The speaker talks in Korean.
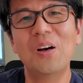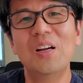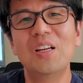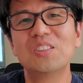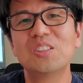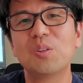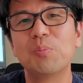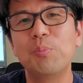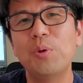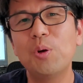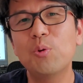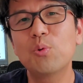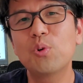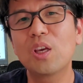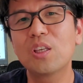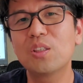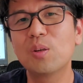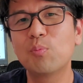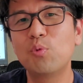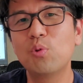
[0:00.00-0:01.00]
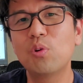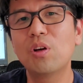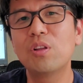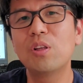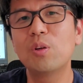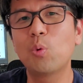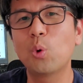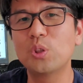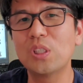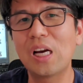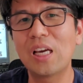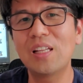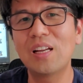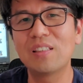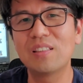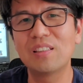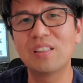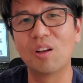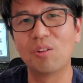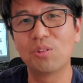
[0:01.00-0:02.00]
그래서 미국에서 물건이 고장이
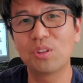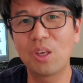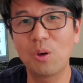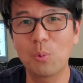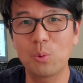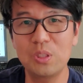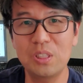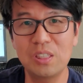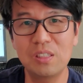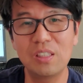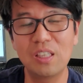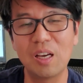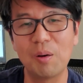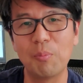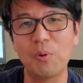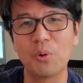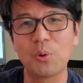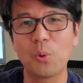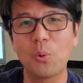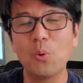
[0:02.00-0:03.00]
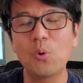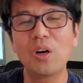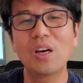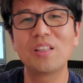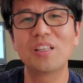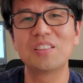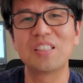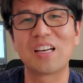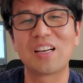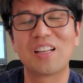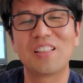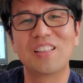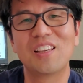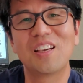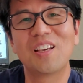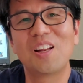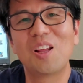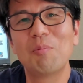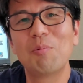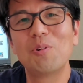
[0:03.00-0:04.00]
났을 때 어떻게 고치느냐 뭐 이런 거에 대해 잠깐
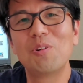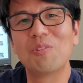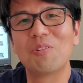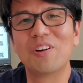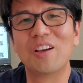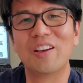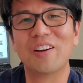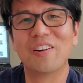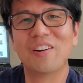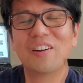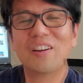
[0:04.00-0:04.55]
이야기를 해보려고 해요.